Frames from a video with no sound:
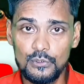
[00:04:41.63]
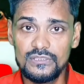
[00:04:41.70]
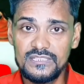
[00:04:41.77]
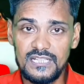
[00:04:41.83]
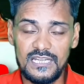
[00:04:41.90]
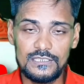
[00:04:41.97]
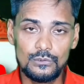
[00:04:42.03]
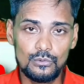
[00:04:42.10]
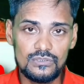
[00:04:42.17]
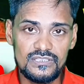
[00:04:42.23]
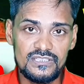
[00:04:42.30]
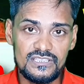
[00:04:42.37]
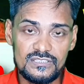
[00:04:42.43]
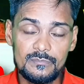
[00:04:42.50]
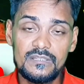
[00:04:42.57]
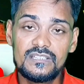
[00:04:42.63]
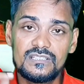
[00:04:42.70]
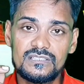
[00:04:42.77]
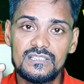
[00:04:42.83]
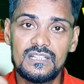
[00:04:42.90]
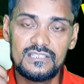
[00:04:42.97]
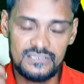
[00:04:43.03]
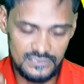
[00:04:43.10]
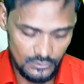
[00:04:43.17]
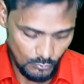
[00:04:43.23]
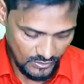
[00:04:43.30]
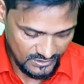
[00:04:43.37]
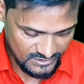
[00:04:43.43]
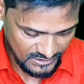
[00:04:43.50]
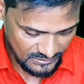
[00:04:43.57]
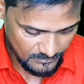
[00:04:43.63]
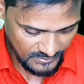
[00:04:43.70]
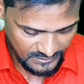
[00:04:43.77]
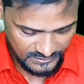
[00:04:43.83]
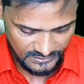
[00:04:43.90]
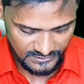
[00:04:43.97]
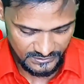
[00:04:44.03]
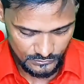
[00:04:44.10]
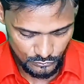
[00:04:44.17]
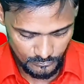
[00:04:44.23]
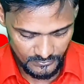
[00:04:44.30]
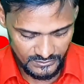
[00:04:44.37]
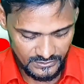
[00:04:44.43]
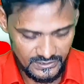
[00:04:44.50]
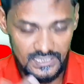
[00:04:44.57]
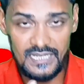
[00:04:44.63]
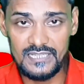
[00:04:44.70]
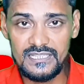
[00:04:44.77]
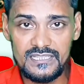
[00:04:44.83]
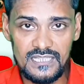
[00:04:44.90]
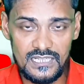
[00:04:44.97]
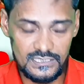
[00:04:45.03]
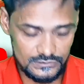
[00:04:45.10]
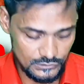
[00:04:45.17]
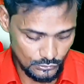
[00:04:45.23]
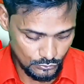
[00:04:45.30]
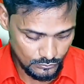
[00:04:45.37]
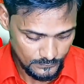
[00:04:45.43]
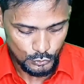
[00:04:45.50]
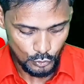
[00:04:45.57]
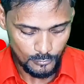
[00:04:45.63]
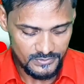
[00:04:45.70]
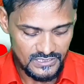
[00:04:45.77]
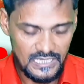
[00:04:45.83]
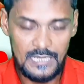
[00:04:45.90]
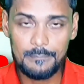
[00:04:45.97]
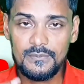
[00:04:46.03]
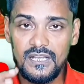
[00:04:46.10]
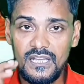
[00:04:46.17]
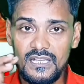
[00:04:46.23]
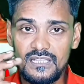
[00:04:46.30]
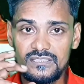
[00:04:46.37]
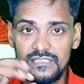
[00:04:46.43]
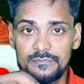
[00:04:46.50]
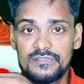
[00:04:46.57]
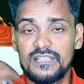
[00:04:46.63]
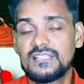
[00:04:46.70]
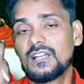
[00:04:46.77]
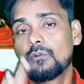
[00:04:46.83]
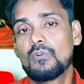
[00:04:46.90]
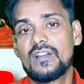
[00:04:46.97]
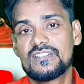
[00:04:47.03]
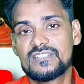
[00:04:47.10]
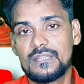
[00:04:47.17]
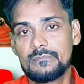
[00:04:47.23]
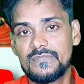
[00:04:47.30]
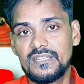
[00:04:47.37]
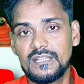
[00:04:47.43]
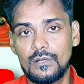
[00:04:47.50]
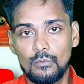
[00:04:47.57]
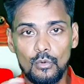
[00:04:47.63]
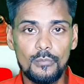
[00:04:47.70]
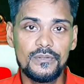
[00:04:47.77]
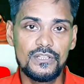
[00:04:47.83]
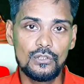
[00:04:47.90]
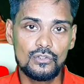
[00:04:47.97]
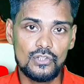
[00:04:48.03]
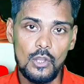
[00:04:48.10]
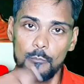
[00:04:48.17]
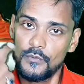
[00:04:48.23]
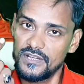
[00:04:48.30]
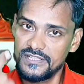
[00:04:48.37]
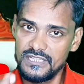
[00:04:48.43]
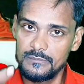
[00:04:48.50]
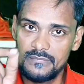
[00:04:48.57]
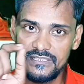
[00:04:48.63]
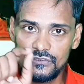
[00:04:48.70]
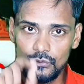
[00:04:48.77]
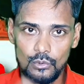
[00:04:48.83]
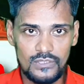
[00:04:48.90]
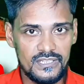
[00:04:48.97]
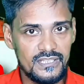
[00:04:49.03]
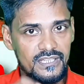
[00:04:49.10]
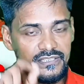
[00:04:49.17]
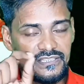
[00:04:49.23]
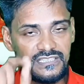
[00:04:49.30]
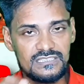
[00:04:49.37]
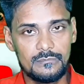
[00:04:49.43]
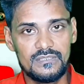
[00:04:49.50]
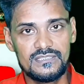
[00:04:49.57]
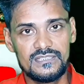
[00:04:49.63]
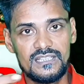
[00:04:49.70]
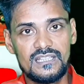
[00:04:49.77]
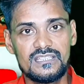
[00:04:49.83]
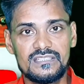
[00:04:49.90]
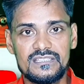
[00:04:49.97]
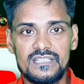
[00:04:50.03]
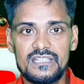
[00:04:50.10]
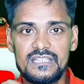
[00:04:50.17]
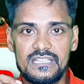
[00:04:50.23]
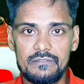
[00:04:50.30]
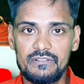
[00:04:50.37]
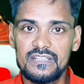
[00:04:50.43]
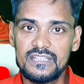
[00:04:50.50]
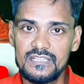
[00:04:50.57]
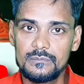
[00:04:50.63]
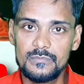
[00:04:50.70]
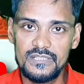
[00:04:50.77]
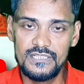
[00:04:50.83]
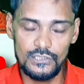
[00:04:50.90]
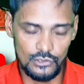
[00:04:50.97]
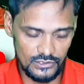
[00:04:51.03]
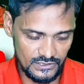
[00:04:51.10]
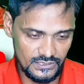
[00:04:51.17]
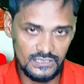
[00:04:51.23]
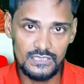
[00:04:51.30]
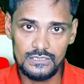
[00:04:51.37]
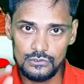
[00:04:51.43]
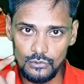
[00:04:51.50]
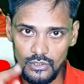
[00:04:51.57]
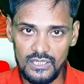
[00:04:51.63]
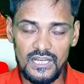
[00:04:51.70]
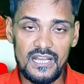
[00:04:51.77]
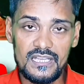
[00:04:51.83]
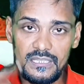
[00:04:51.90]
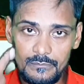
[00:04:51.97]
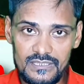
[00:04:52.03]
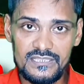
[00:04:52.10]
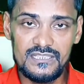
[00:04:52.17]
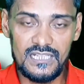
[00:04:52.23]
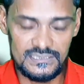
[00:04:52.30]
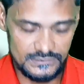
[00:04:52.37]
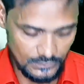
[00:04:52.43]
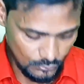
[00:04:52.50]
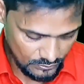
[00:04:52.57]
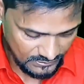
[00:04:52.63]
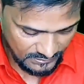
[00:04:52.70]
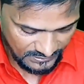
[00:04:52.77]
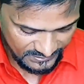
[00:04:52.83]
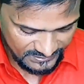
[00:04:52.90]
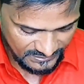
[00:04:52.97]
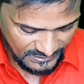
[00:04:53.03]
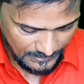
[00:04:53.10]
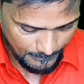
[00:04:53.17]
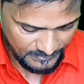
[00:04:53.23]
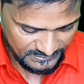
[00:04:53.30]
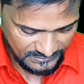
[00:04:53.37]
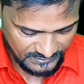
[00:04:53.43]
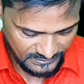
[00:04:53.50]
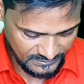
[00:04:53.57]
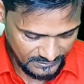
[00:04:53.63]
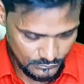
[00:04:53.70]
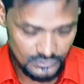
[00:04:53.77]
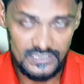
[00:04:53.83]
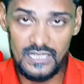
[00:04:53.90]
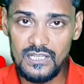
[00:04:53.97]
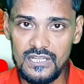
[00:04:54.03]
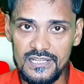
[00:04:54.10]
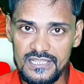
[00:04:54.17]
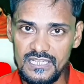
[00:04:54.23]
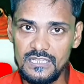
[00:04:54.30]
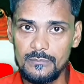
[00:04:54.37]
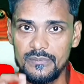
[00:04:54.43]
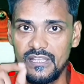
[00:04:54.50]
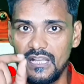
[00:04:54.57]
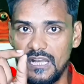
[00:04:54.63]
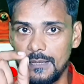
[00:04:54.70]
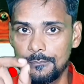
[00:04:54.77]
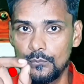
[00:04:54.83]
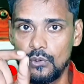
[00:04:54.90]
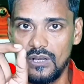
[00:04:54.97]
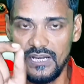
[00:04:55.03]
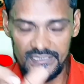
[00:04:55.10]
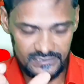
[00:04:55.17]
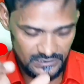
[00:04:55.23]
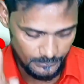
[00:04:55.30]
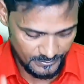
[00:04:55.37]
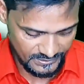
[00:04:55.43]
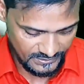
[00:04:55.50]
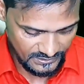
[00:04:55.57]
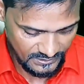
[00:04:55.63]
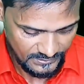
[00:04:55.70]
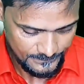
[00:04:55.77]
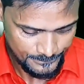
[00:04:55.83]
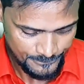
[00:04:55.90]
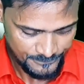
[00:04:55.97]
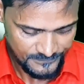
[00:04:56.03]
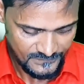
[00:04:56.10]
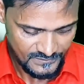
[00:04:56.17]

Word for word: आपको दिखा दूं कि इसमें कितना कितना वॉच टाइम आया है तो मैं आगे क्या करता हूं जो भी आपका सबसे ज़्यादा वॉच टाइम देगा वो वीडियो टॉप कंटेंट में शो करेगा ये समझ लेना कि ये एवरग्रीन वीडियो है तो आगे मैं दिखाता हूँ कि कैसे आप पता करेंगे तो यहाँ कंटेंट में आपको आ जाना पड़ेगा